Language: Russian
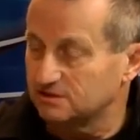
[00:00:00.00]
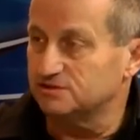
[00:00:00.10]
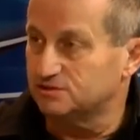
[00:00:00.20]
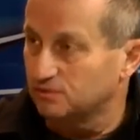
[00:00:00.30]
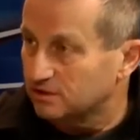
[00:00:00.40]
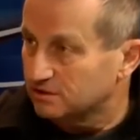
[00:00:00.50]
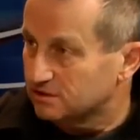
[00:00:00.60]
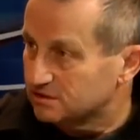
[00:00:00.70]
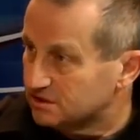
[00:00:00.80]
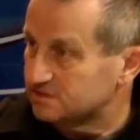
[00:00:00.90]
и 100 лет
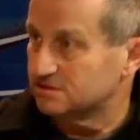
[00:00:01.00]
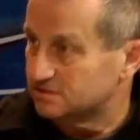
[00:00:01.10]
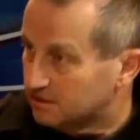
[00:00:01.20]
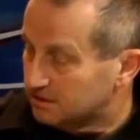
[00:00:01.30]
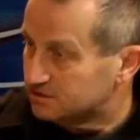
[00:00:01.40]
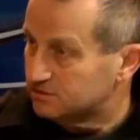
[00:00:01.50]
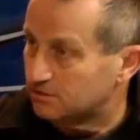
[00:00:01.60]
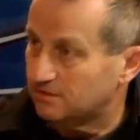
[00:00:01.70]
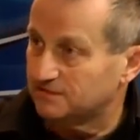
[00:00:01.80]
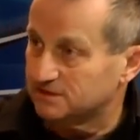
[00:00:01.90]
назад сказали, что
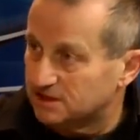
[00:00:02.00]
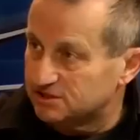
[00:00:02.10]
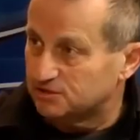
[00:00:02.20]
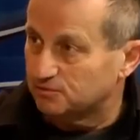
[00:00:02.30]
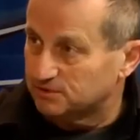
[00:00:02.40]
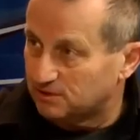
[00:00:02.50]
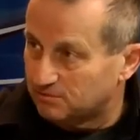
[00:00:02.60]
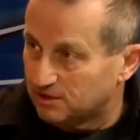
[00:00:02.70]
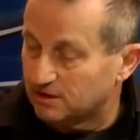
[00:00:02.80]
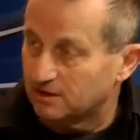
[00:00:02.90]
равнозначно
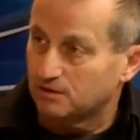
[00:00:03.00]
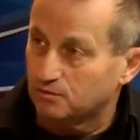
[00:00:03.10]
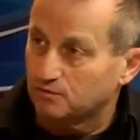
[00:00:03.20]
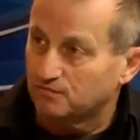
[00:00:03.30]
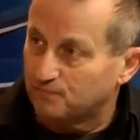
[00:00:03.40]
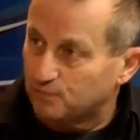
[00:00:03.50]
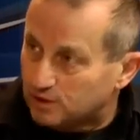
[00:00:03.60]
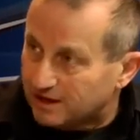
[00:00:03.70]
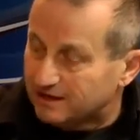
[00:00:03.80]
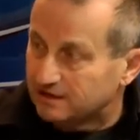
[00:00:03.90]
употребление как у, в
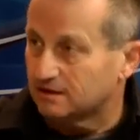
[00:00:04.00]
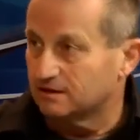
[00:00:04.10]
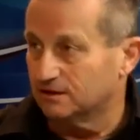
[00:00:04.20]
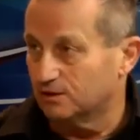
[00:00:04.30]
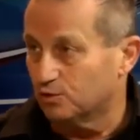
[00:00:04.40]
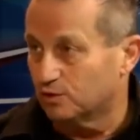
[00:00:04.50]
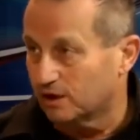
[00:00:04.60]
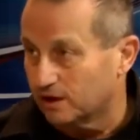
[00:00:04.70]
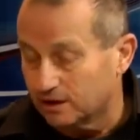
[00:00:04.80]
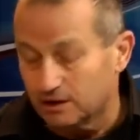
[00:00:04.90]
Украине, так и на
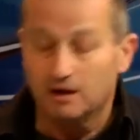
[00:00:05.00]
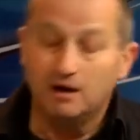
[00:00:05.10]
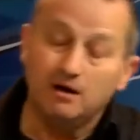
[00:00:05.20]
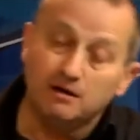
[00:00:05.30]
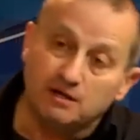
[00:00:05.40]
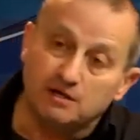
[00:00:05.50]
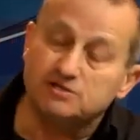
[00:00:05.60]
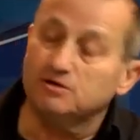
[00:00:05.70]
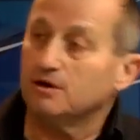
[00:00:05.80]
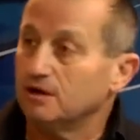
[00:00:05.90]
Украине. Ну, да, мы больше
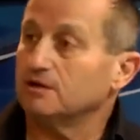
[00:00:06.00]
так что,